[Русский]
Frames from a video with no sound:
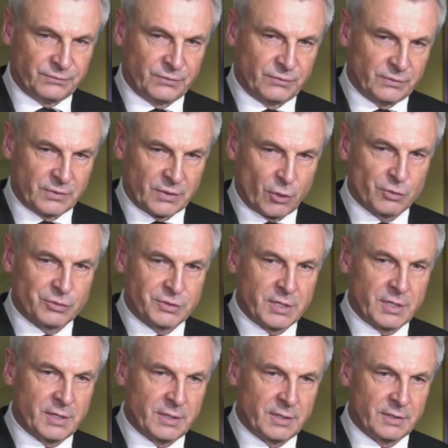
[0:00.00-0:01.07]
в
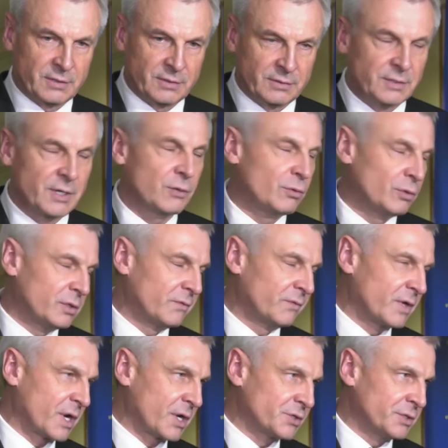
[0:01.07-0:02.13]
росте доходов
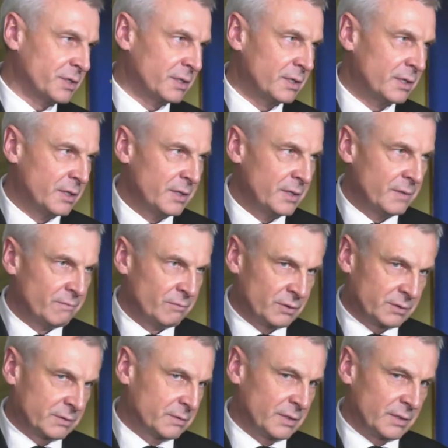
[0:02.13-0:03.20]
граждан.
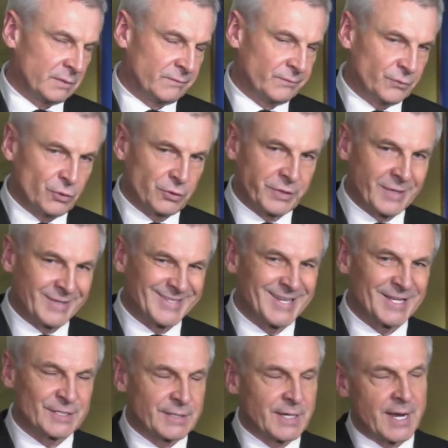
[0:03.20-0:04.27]
Все-таки
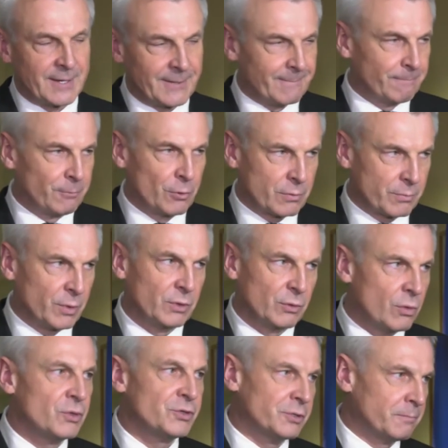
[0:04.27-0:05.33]
социальный блок был
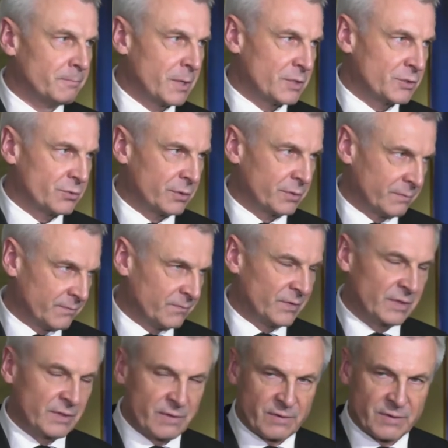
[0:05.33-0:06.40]
очень большой.
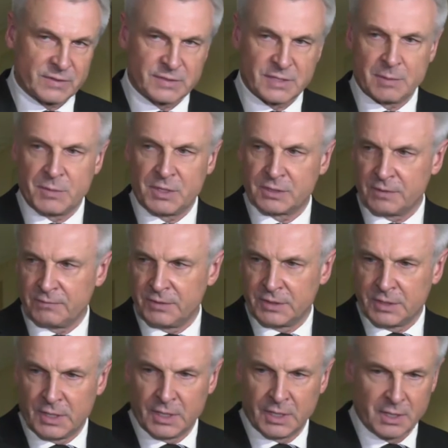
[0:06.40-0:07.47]
Вы, наверное, сами это
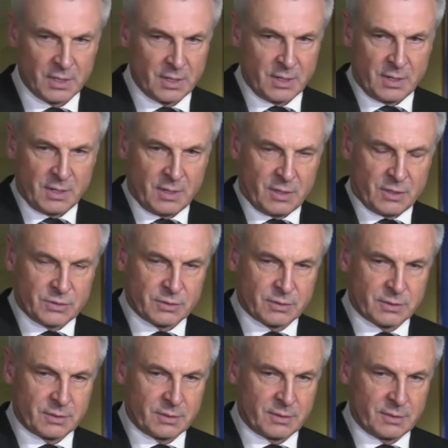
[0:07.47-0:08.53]
видели. Значит,
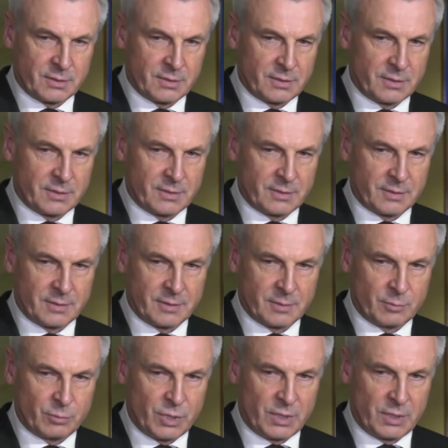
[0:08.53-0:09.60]

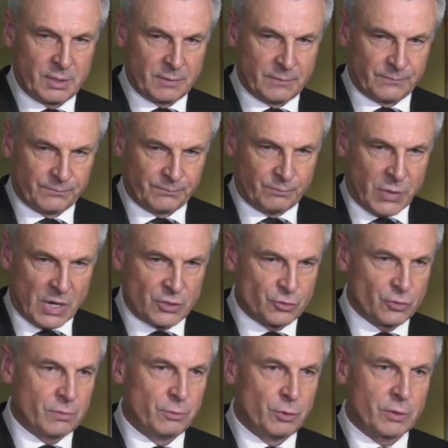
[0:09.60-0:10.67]
э,
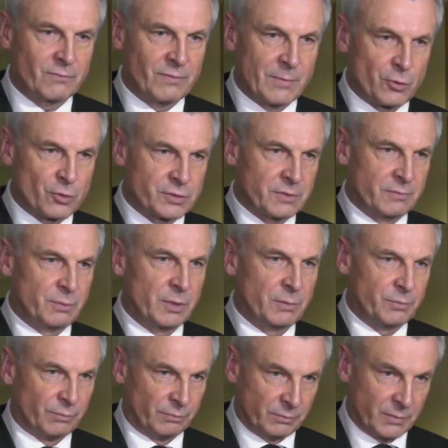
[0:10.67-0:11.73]
большой блок вопросов был